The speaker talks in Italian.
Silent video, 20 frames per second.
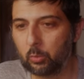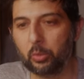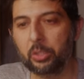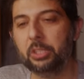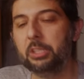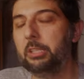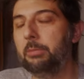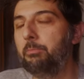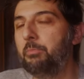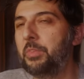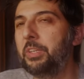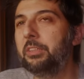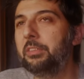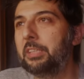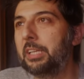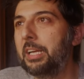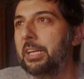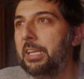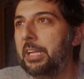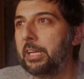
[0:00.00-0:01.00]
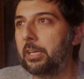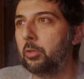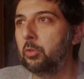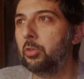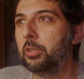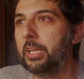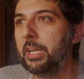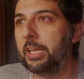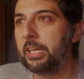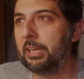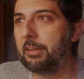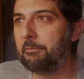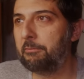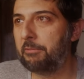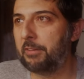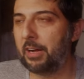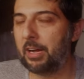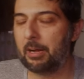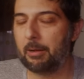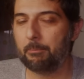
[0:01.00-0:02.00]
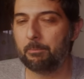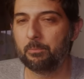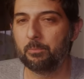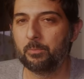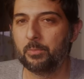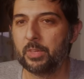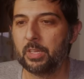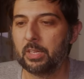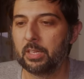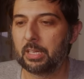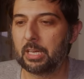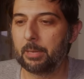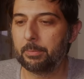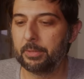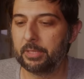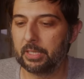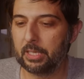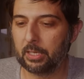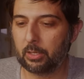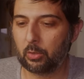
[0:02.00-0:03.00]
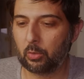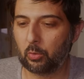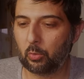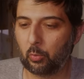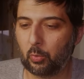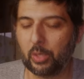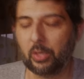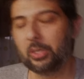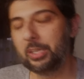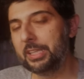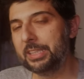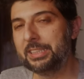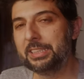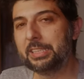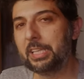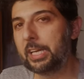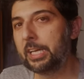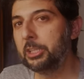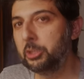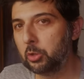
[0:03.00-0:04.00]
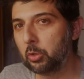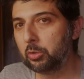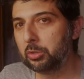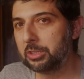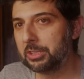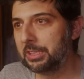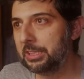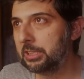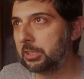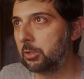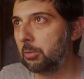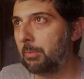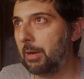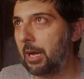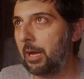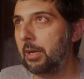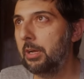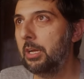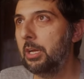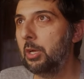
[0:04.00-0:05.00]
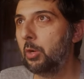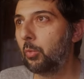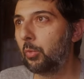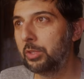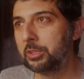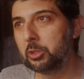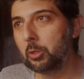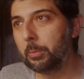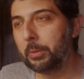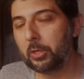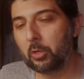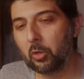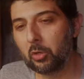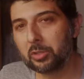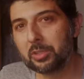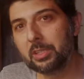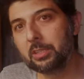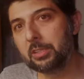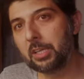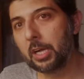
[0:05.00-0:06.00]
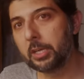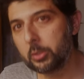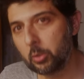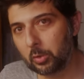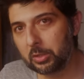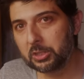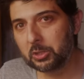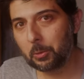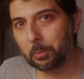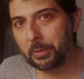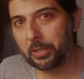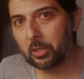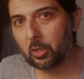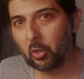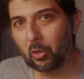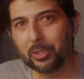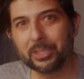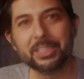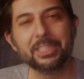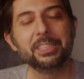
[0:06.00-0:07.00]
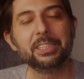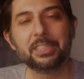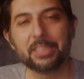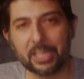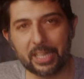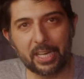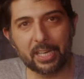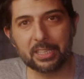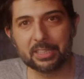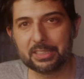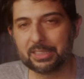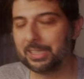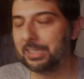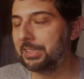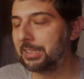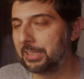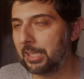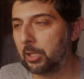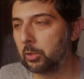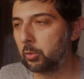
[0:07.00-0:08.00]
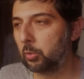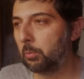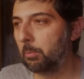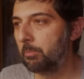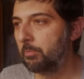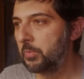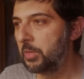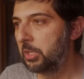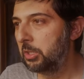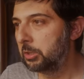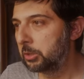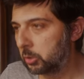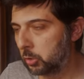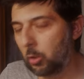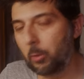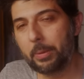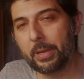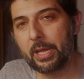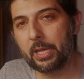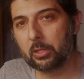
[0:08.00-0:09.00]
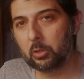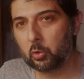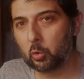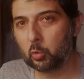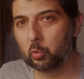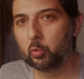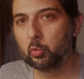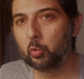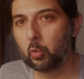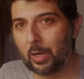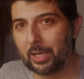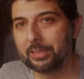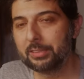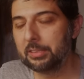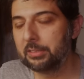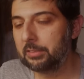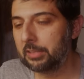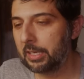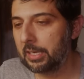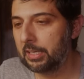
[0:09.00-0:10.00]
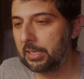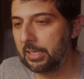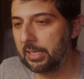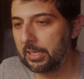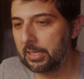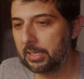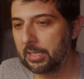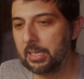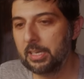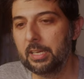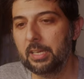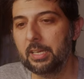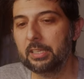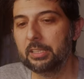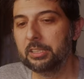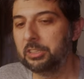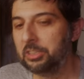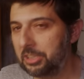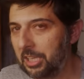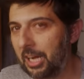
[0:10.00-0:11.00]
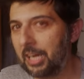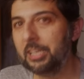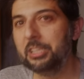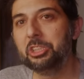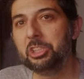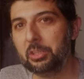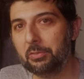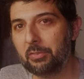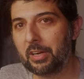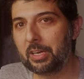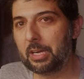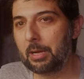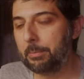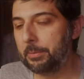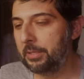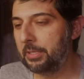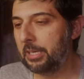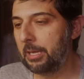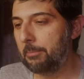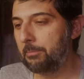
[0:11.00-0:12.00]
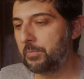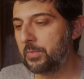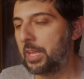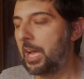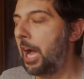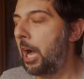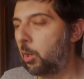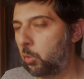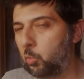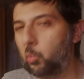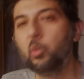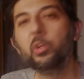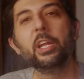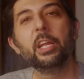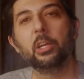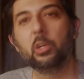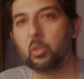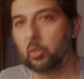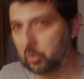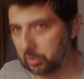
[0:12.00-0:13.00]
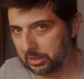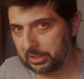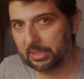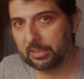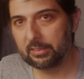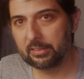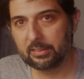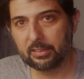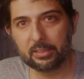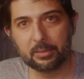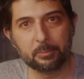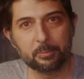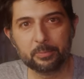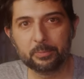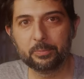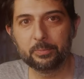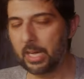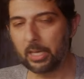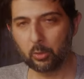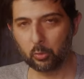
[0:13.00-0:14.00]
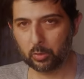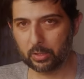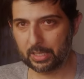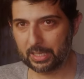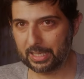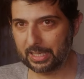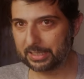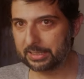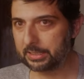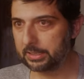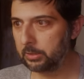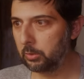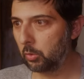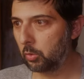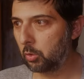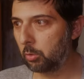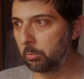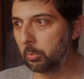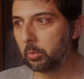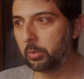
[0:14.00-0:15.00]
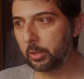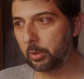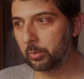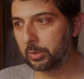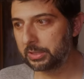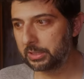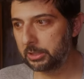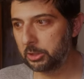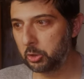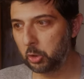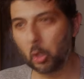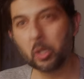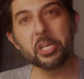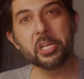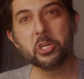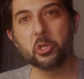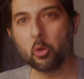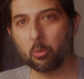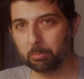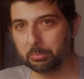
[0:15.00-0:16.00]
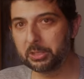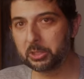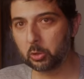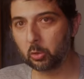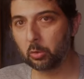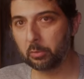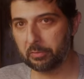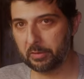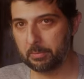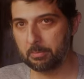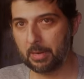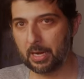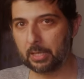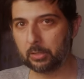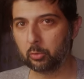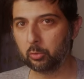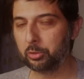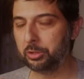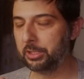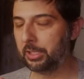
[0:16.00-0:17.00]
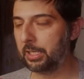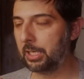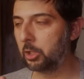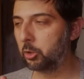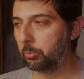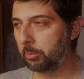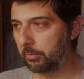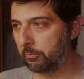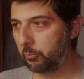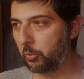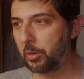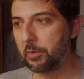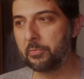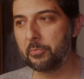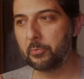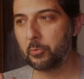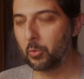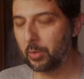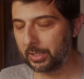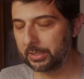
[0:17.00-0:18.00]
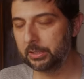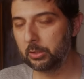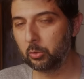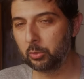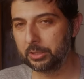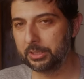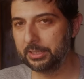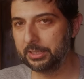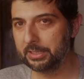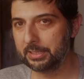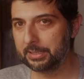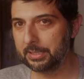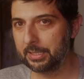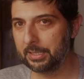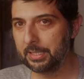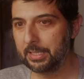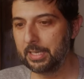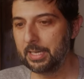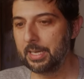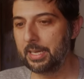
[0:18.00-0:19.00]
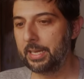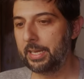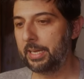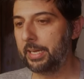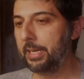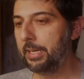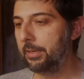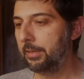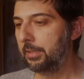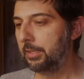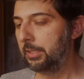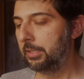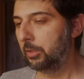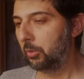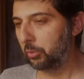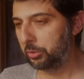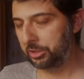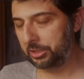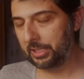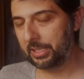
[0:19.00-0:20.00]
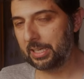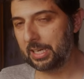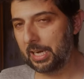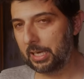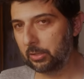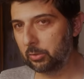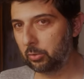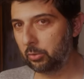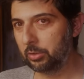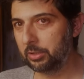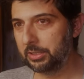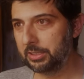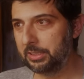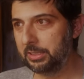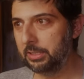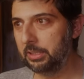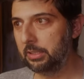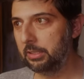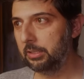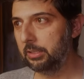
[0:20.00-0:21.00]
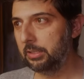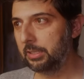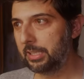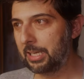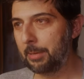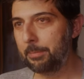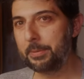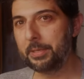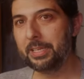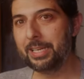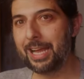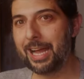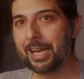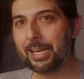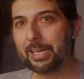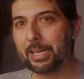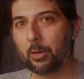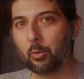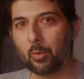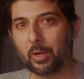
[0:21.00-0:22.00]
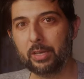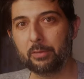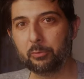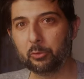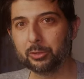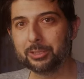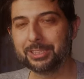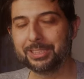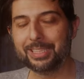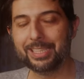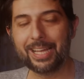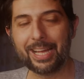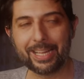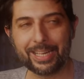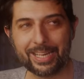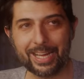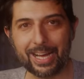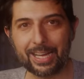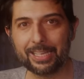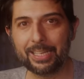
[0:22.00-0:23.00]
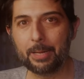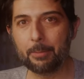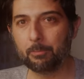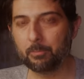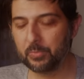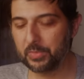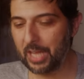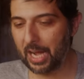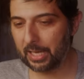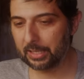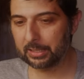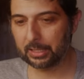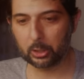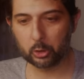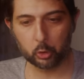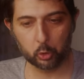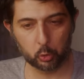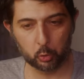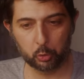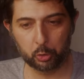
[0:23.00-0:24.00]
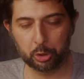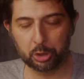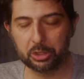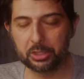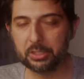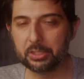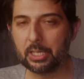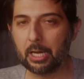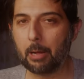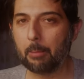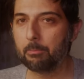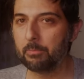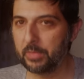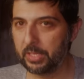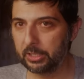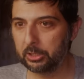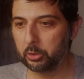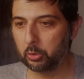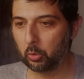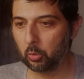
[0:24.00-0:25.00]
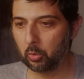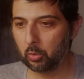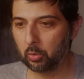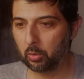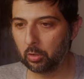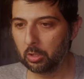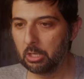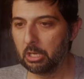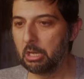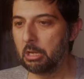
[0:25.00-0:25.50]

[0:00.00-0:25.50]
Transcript: quindi il trailer non è che fa capire quello che sarà il gioco stesso, ma questo piccolo dettaglio, questo piccolo easter egg che è stato scoperto durante il trailer già ci fa capire alcune cosette. Allora ragazzi, io comunque in questi giorni non mi sono fermato, ho cercato per voi fuga di notizie e ho cercato di capire anche quale fosse la reale data d'uscita del gioco.